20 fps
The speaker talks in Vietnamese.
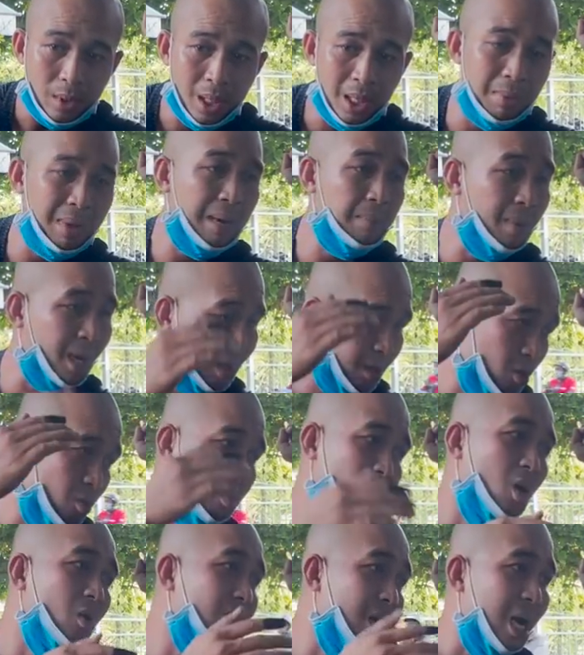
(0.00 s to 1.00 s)
nhưng mà mình
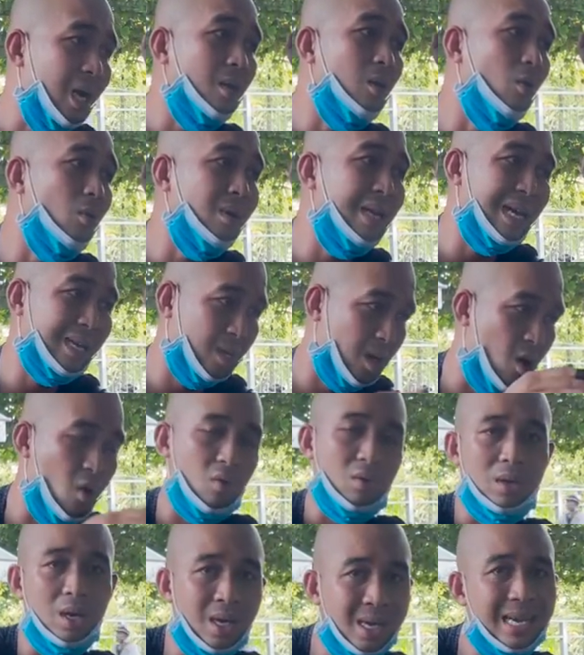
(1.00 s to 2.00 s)
cũng nói rõ luôn là
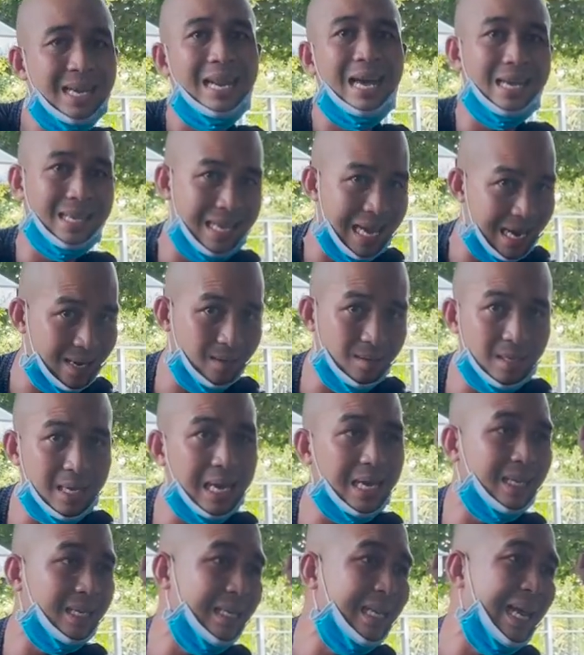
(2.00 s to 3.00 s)
còn những cái lặt vặt nữa
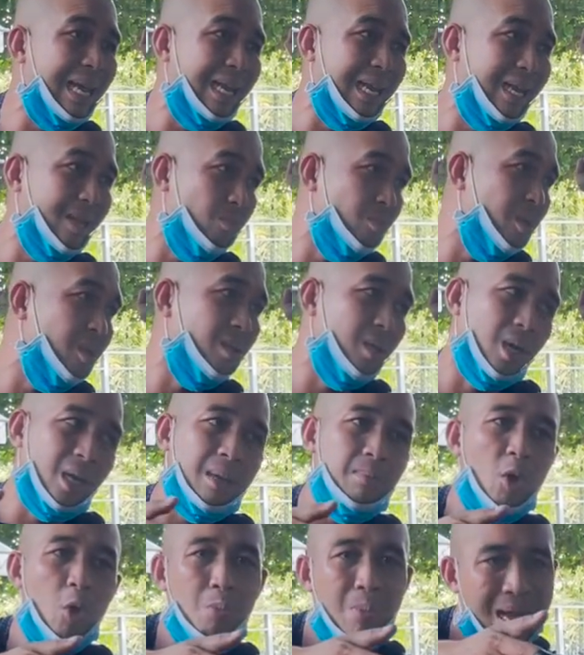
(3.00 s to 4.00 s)
nha anh cái này là giống như những
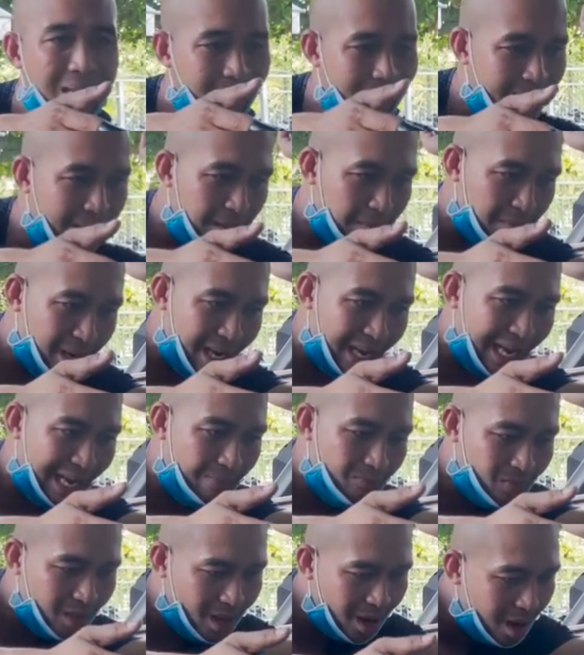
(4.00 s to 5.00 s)
cái món mắc tiền mà
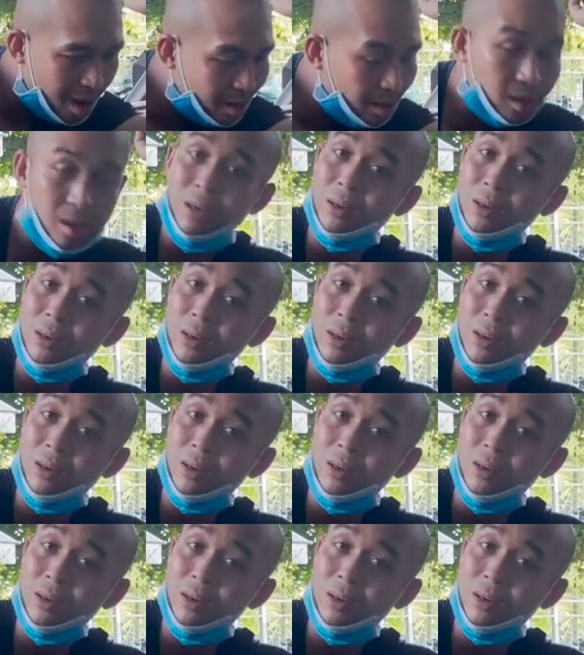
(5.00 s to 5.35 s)
em nhớ